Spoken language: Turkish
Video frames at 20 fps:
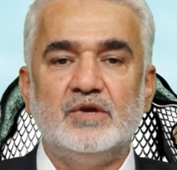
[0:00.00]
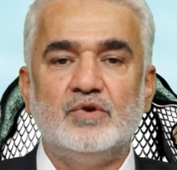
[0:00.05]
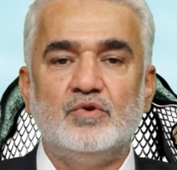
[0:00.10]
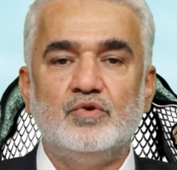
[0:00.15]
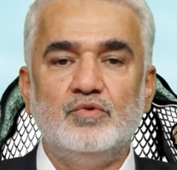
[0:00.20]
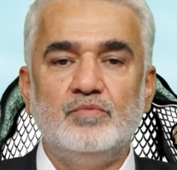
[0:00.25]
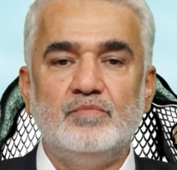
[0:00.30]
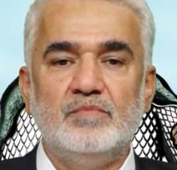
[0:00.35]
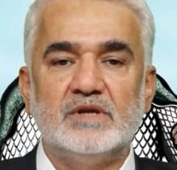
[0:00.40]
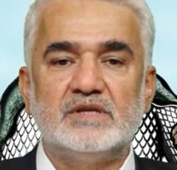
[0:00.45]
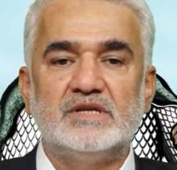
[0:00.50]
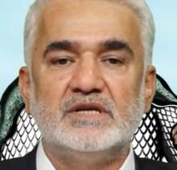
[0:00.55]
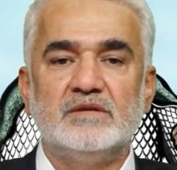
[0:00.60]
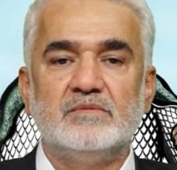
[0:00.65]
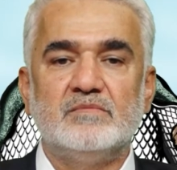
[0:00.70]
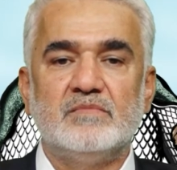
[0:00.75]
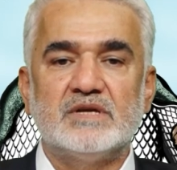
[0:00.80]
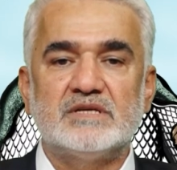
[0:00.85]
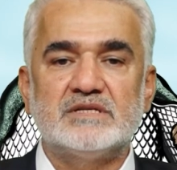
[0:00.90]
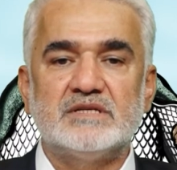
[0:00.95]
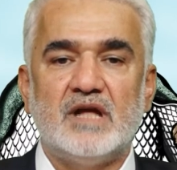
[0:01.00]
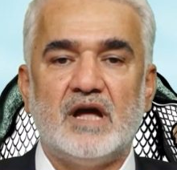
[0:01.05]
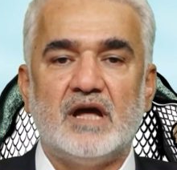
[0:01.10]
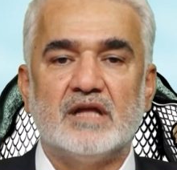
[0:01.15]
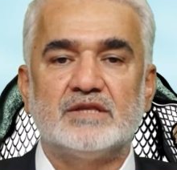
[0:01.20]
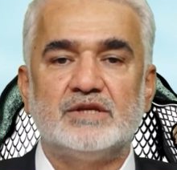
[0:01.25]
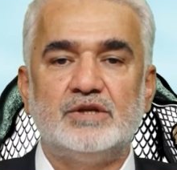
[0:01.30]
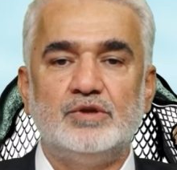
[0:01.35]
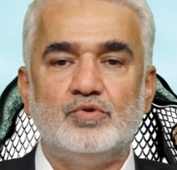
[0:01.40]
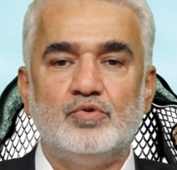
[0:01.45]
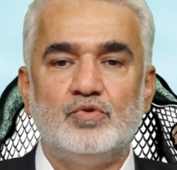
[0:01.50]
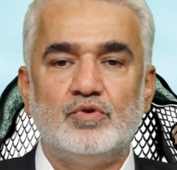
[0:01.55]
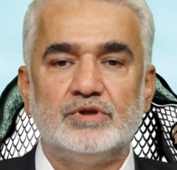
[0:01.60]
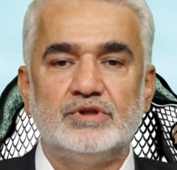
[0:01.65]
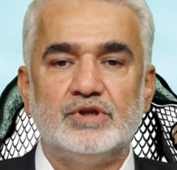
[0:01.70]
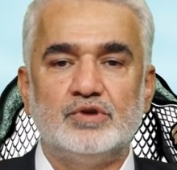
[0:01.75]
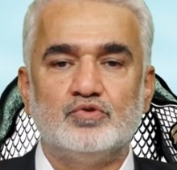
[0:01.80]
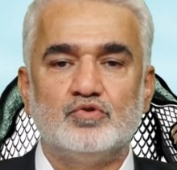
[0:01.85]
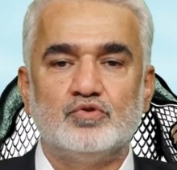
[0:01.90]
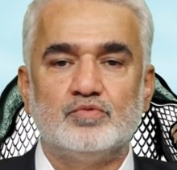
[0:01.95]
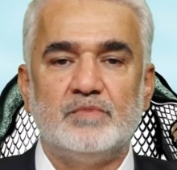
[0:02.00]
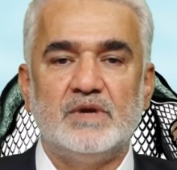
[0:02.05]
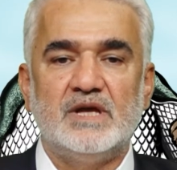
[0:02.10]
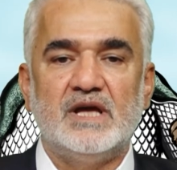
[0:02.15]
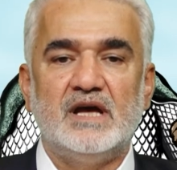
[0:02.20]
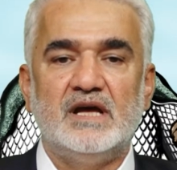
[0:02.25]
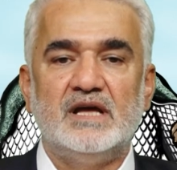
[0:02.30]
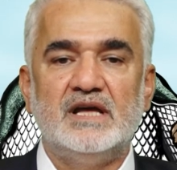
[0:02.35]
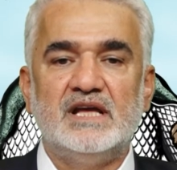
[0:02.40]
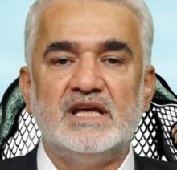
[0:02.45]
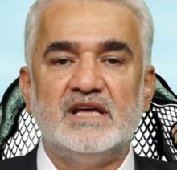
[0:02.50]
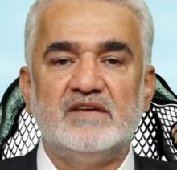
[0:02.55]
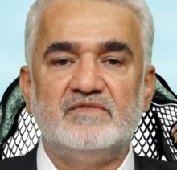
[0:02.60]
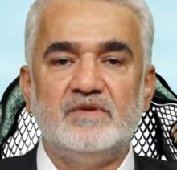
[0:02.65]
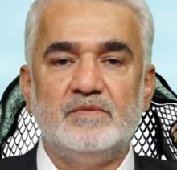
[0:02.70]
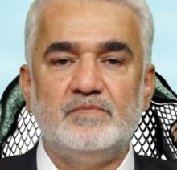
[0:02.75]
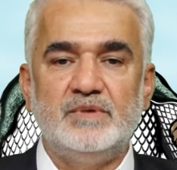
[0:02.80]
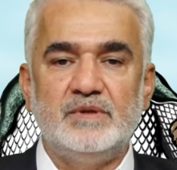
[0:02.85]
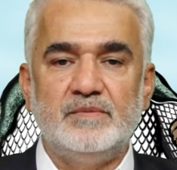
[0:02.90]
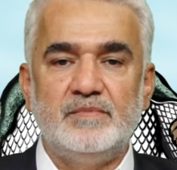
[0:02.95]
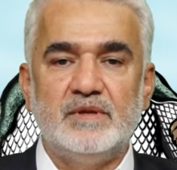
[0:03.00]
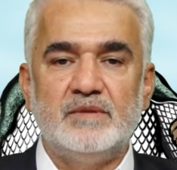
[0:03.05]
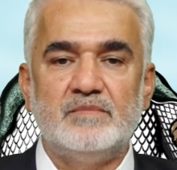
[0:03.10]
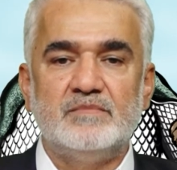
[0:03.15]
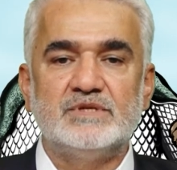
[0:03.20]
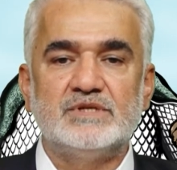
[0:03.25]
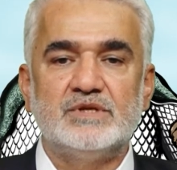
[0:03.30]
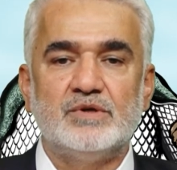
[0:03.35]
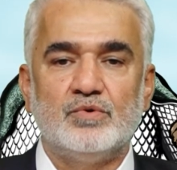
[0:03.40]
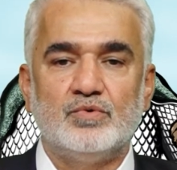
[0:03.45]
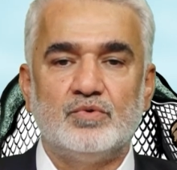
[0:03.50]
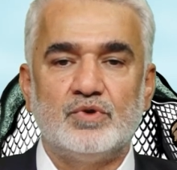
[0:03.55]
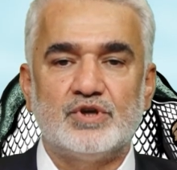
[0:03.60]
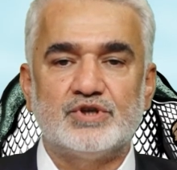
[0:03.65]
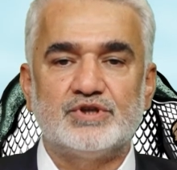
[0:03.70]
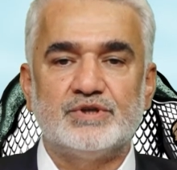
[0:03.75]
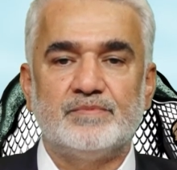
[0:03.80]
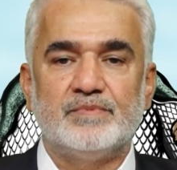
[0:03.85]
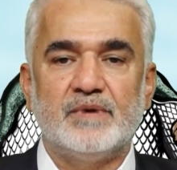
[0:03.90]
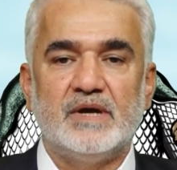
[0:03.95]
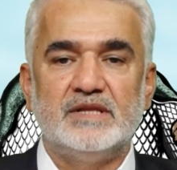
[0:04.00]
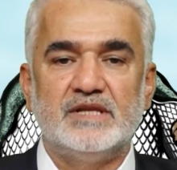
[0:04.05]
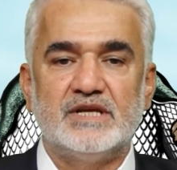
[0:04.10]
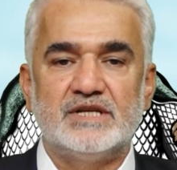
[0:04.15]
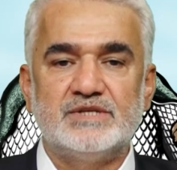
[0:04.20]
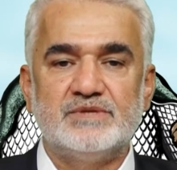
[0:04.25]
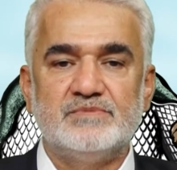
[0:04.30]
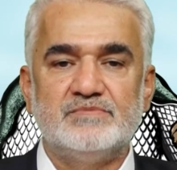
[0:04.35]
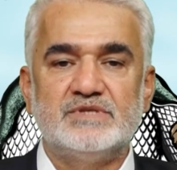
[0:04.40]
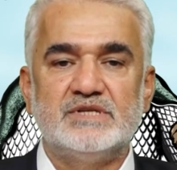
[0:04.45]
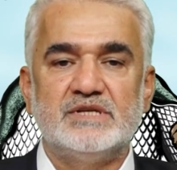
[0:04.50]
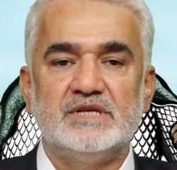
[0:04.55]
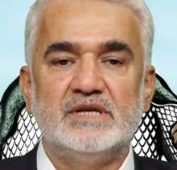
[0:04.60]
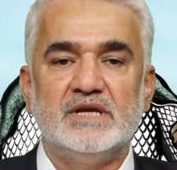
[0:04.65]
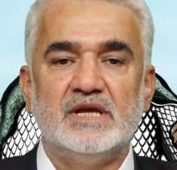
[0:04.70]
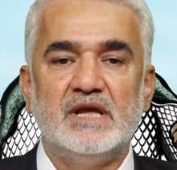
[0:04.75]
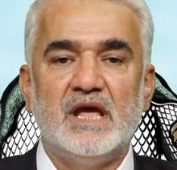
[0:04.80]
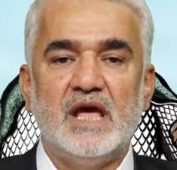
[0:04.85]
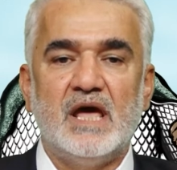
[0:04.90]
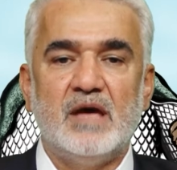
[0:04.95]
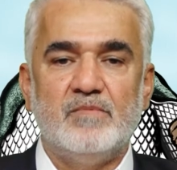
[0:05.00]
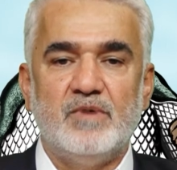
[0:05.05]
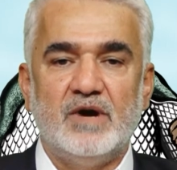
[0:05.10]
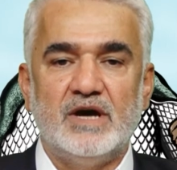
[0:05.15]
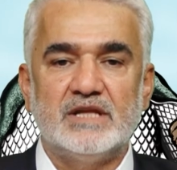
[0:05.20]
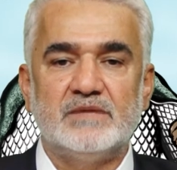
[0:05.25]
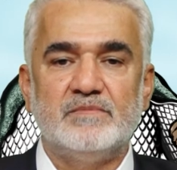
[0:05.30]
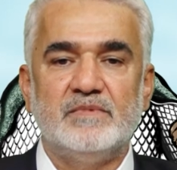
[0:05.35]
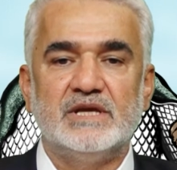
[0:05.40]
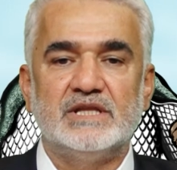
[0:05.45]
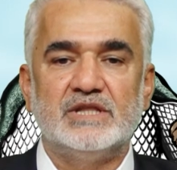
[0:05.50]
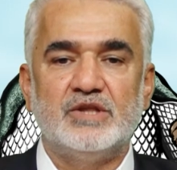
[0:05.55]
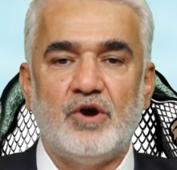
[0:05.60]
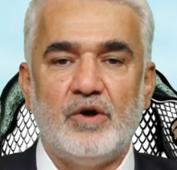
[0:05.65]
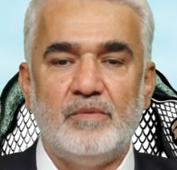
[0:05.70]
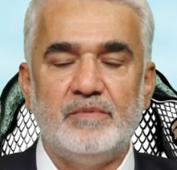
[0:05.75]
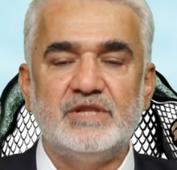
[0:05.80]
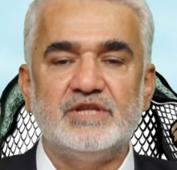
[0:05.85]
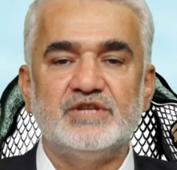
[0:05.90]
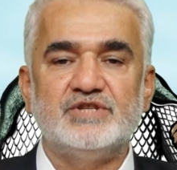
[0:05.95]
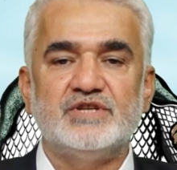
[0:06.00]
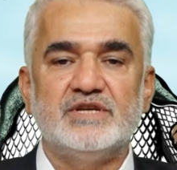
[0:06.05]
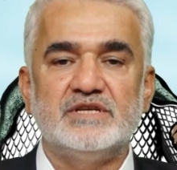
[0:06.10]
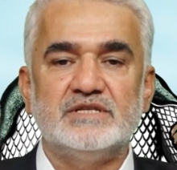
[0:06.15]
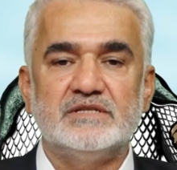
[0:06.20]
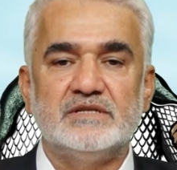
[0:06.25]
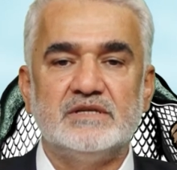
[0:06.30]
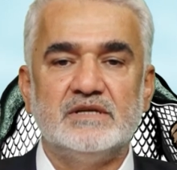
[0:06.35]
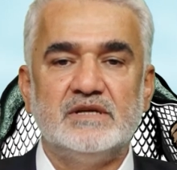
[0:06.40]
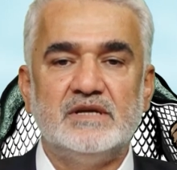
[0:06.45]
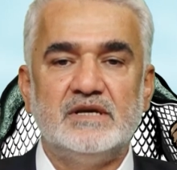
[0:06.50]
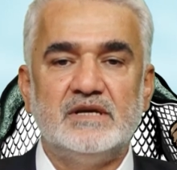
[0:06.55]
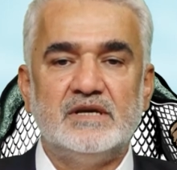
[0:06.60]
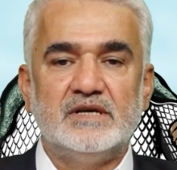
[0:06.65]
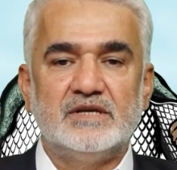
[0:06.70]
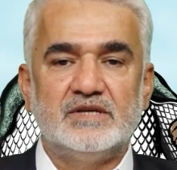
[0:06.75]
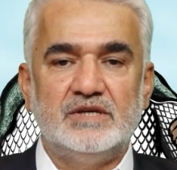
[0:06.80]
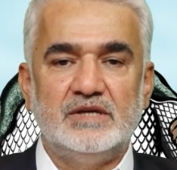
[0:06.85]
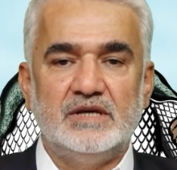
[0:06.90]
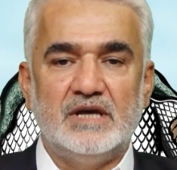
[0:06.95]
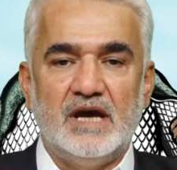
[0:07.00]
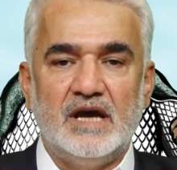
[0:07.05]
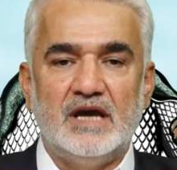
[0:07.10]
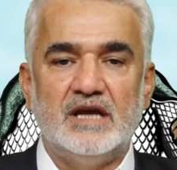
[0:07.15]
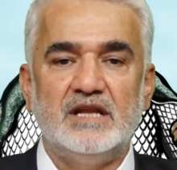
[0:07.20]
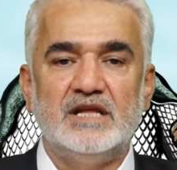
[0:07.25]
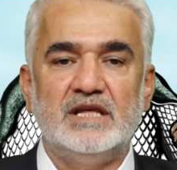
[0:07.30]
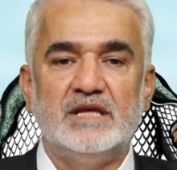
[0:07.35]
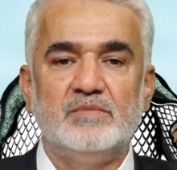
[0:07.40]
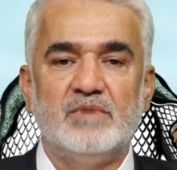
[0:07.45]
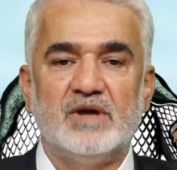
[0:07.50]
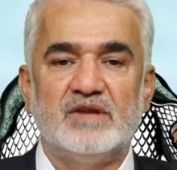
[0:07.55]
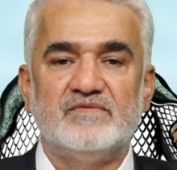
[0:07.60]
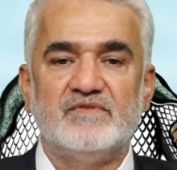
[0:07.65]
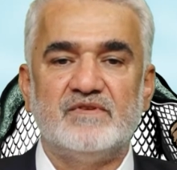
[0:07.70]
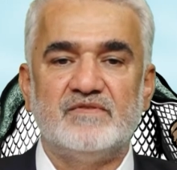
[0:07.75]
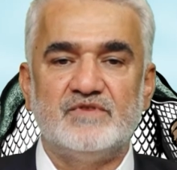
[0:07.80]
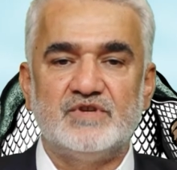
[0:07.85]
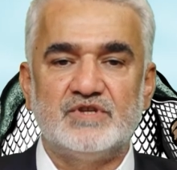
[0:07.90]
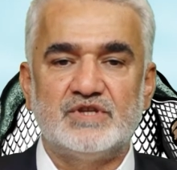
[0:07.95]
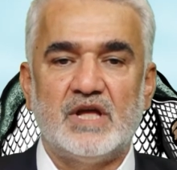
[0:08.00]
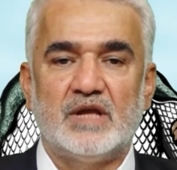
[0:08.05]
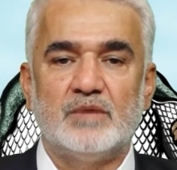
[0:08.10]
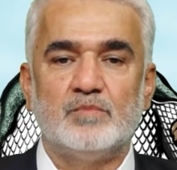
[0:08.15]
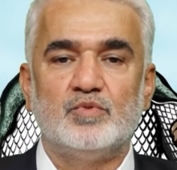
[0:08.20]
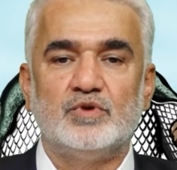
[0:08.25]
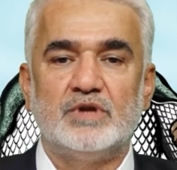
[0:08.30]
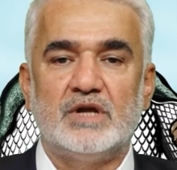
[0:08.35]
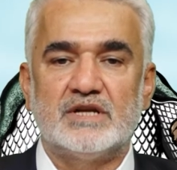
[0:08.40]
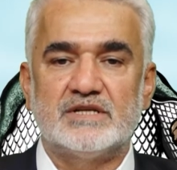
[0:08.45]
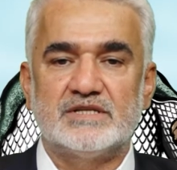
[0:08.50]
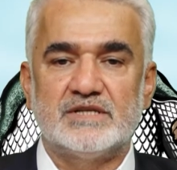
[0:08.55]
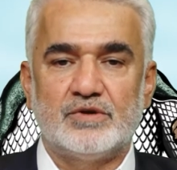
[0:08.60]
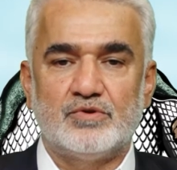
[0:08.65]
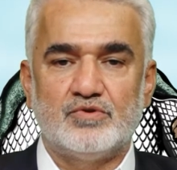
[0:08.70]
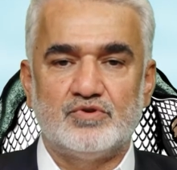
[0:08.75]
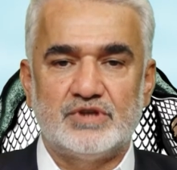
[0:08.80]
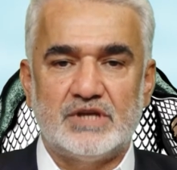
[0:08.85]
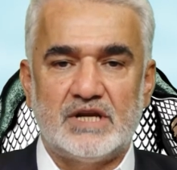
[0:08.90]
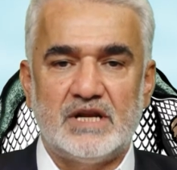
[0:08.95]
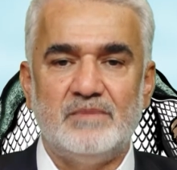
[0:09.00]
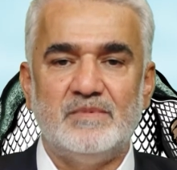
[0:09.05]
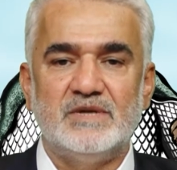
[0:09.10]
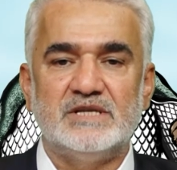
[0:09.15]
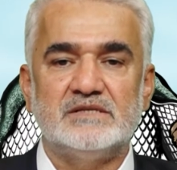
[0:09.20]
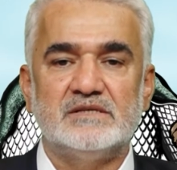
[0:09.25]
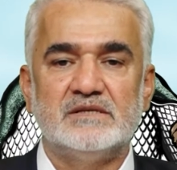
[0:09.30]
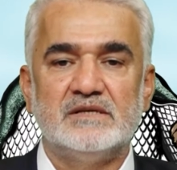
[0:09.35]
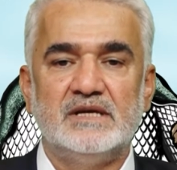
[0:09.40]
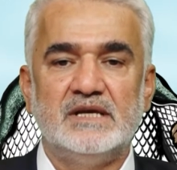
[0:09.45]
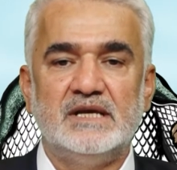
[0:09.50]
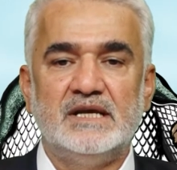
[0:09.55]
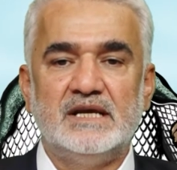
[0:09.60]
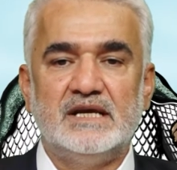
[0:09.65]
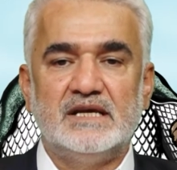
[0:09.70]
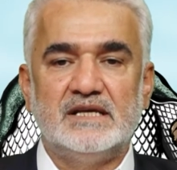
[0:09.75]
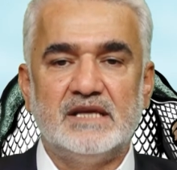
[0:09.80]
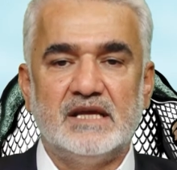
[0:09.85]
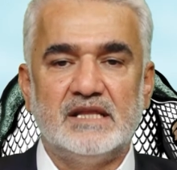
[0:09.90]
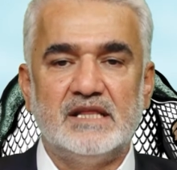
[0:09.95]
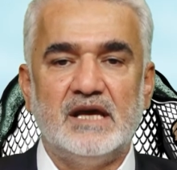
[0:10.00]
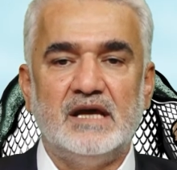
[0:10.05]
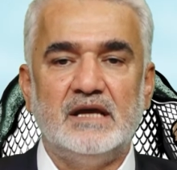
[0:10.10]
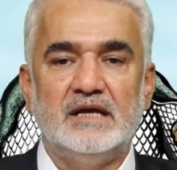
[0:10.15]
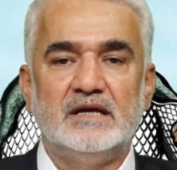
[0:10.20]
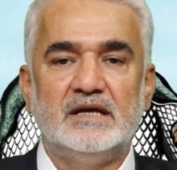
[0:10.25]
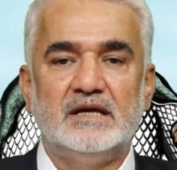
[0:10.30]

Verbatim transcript: ümmetin maslahatının önünde tutmaya ve birbirimizle uğraşıp enerjimizi heba etmeye devam edeceğiz ki ehli iman ve vicdan buna rıza gösteremez ya da